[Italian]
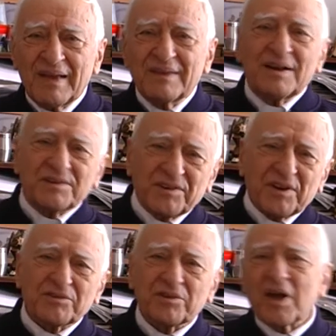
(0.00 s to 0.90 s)
Nel
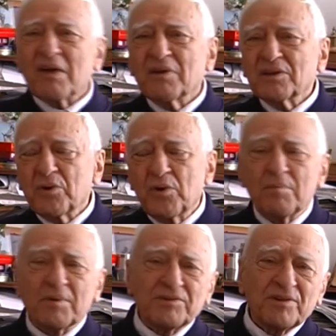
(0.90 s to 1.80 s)
senso che quando noi
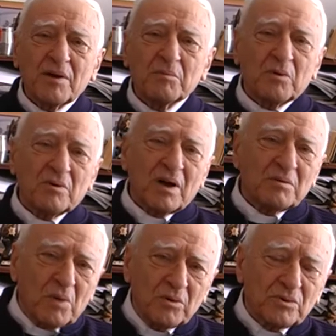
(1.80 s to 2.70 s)
pensiamo al
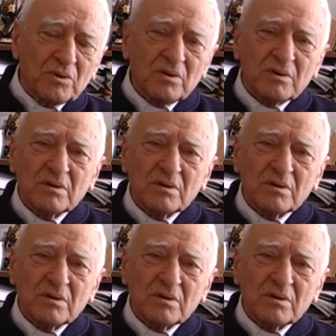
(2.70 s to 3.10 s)
mondo,